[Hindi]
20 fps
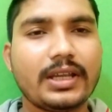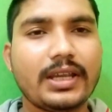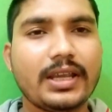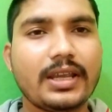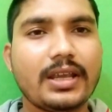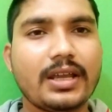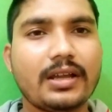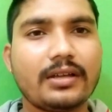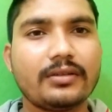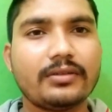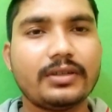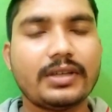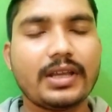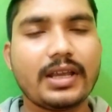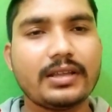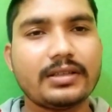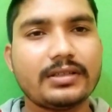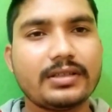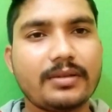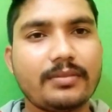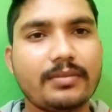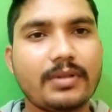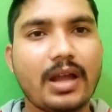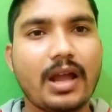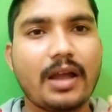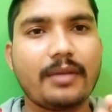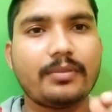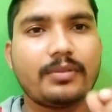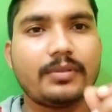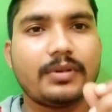है कि ये जब
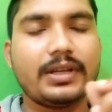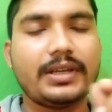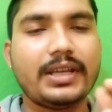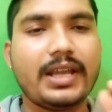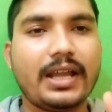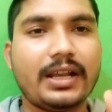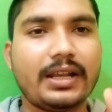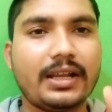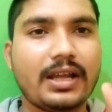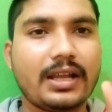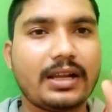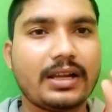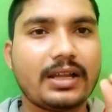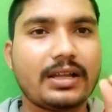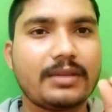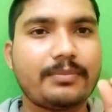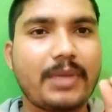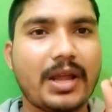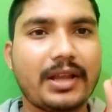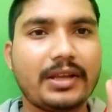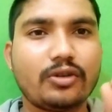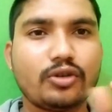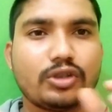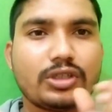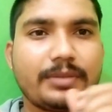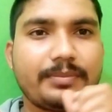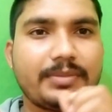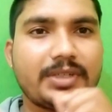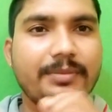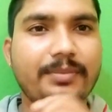आप ये हल्का हल्का पानी को
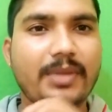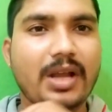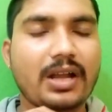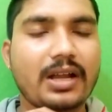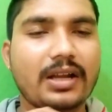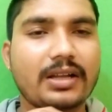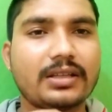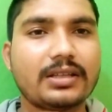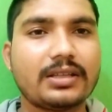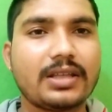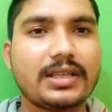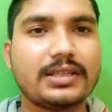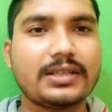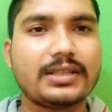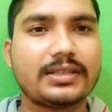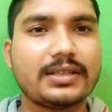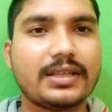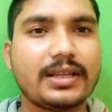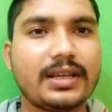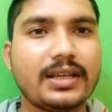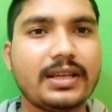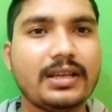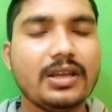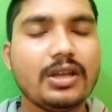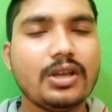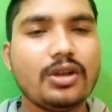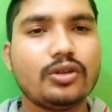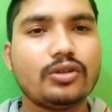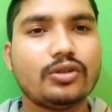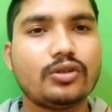चिपचिपा कर देता है जिससे कि
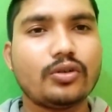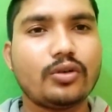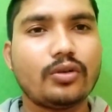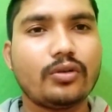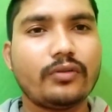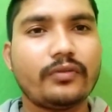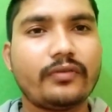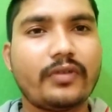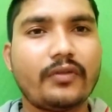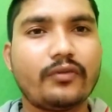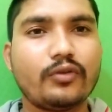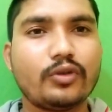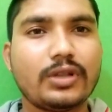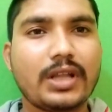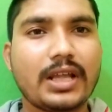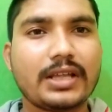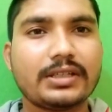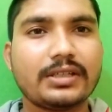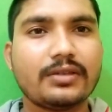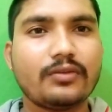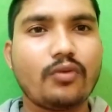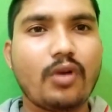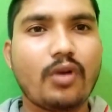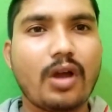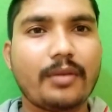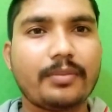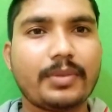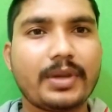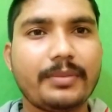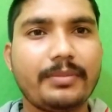जो नाशी वो
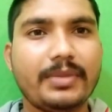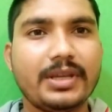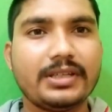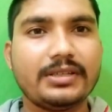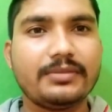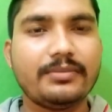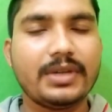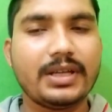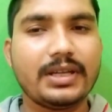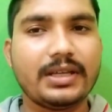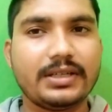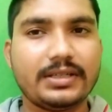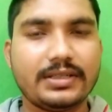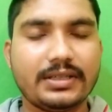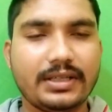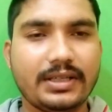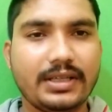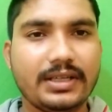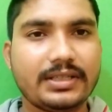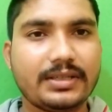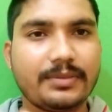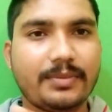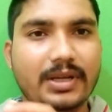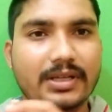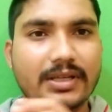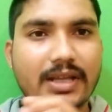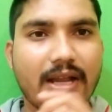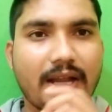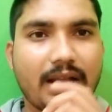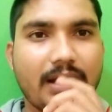आपके बीज में ईजिली चिपक
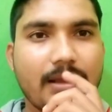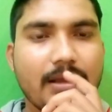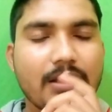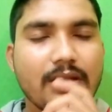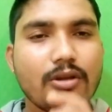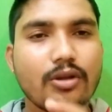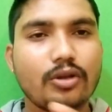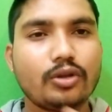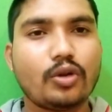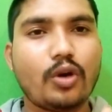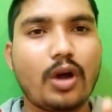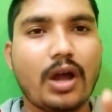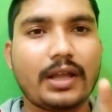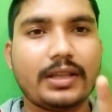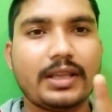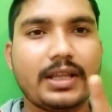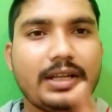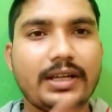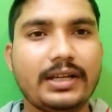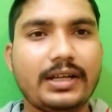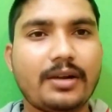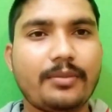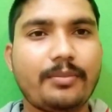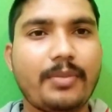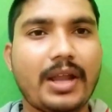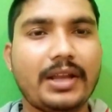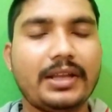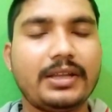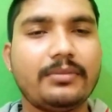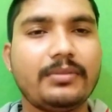जाएगा तो आधा लीटर
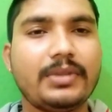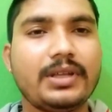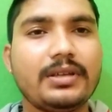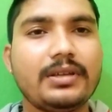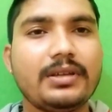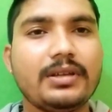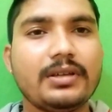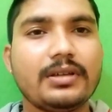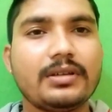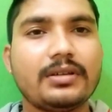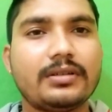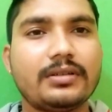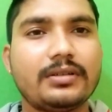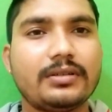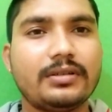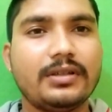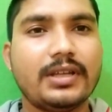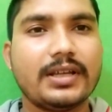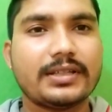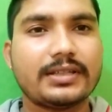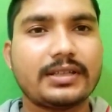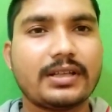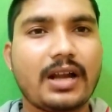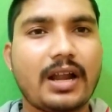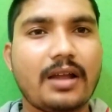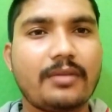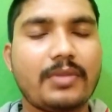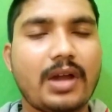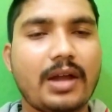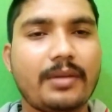पानी में दस
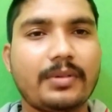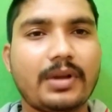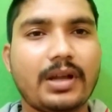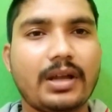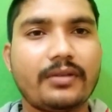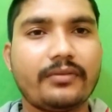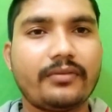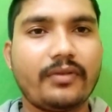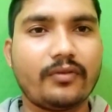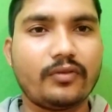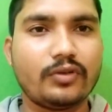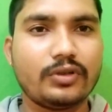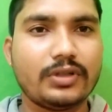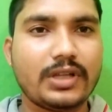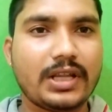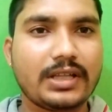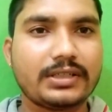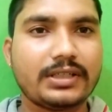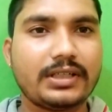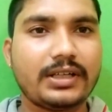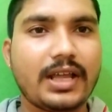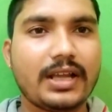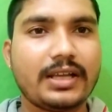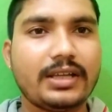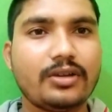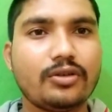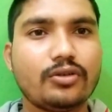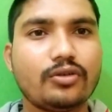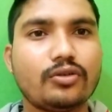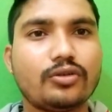ग्राम आपका नाशी
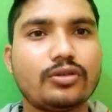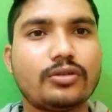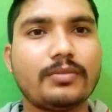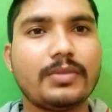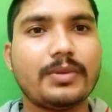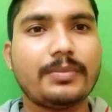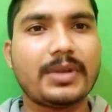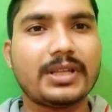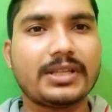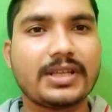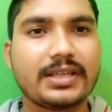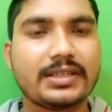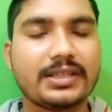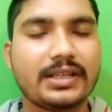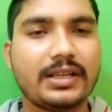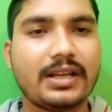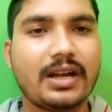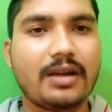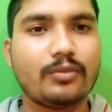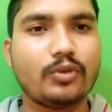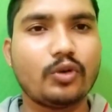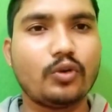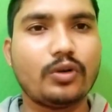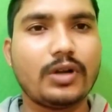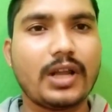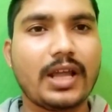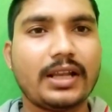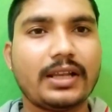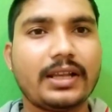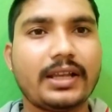डालिए और उसमें पचास ग्राम गुड़
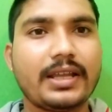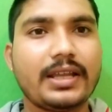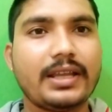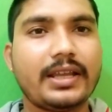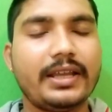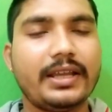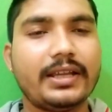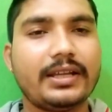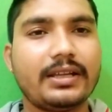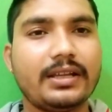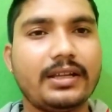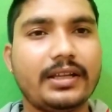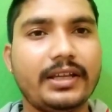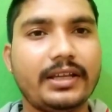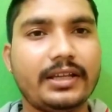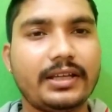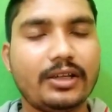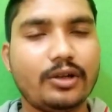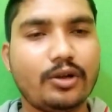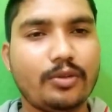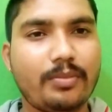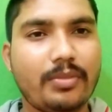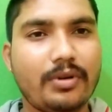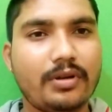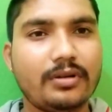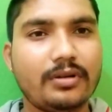डाल के एक एक किलो